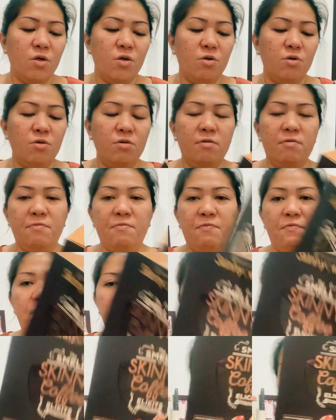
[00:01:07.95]
good
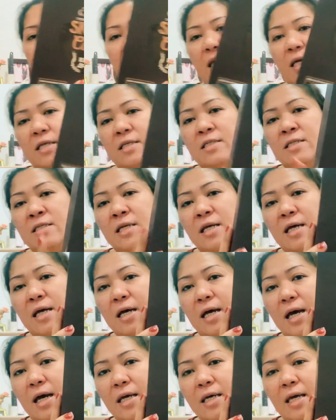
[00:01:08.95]
feelings.
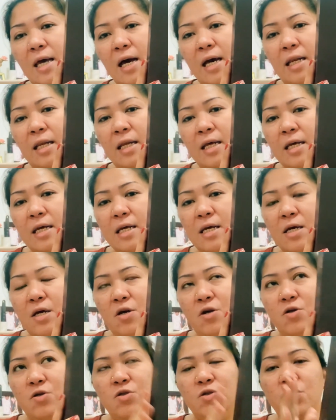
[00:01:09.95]
Ayan.
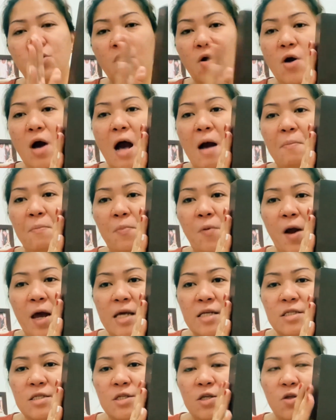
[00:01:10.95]
So, ang
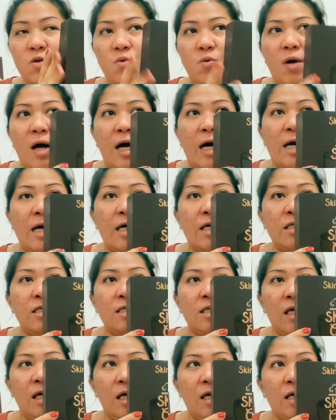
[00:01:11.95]
price nito
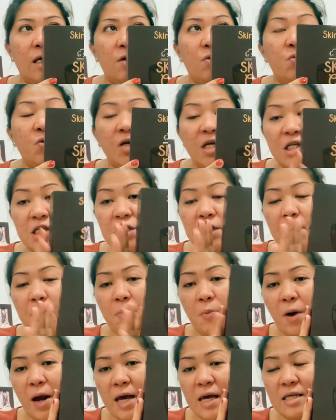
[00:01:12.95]
guys, original
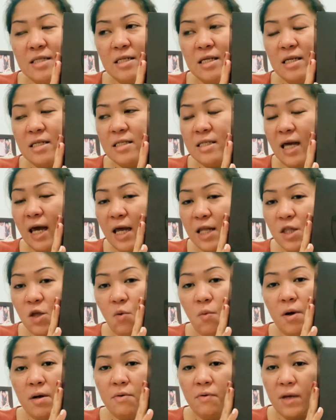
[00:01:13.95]
price is
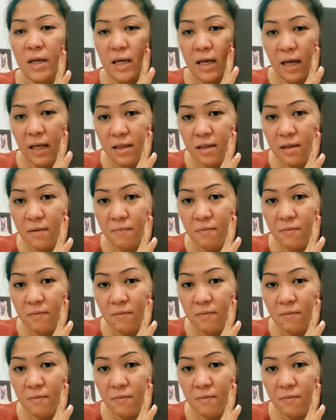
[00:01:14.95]
81 ringgit.